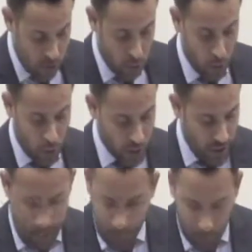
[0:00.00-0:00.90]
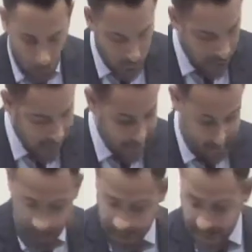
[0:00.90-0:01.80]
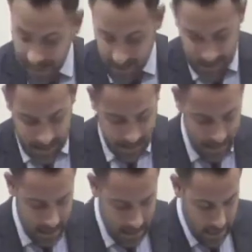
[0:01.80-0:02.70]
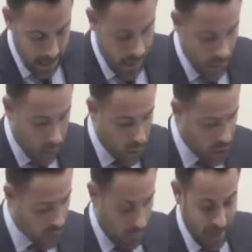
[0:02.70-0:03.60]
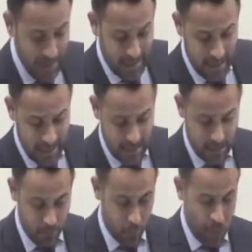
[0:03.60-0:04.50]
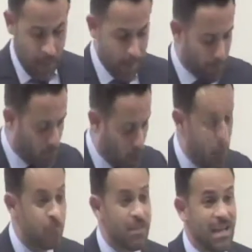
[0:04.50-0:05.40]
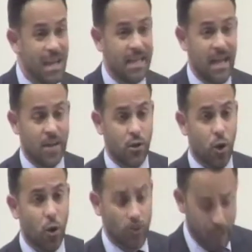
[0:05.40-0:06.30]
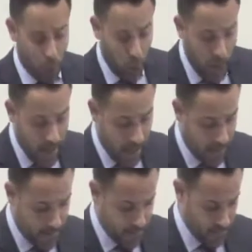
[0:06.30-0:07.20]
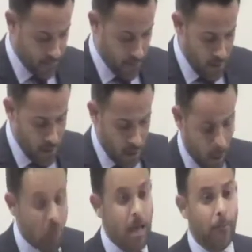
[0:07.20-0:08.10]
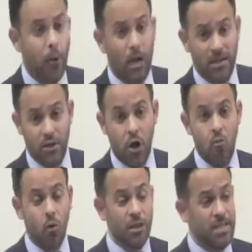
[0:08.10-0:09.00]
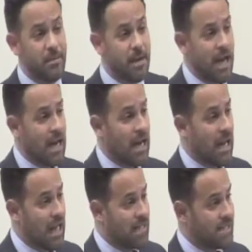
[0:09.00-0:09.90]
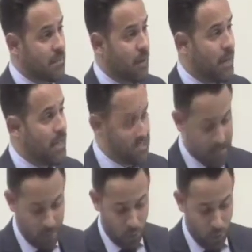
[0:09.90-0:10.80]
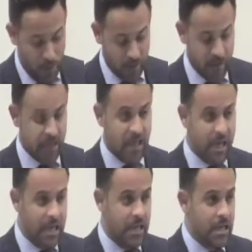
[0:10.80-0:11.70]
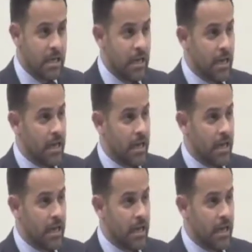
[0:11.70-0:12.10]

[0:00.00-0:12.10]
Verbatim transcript: algunos ejemplos interesantes de algunos países, por ejemplo, el caso de Noruega, con una población muy similar a la de este país. Noruega tiene 5.3